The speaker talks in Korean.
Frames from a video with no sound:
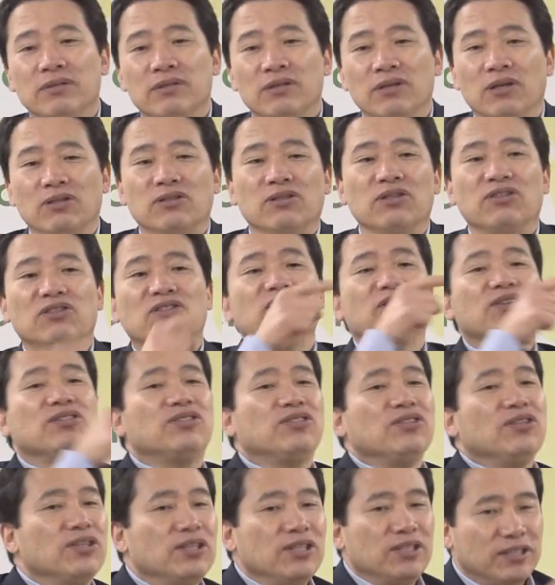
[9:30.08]
어떤
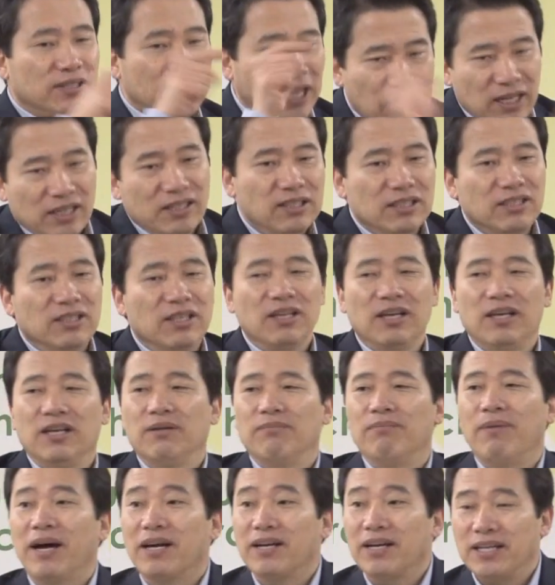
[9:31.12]
특정인을 탁
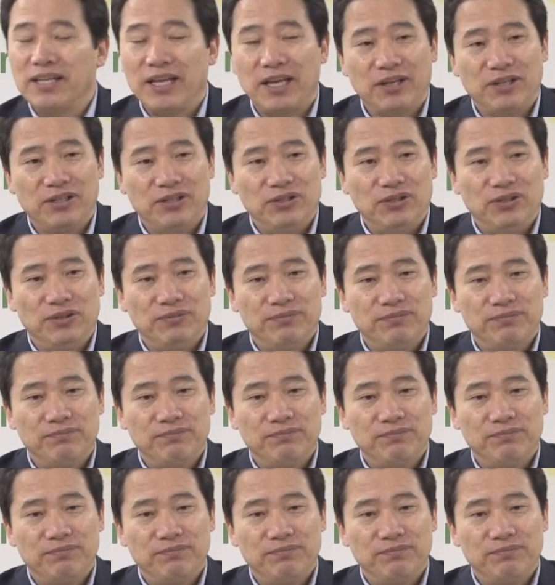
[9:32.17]
말을 하냐 이거지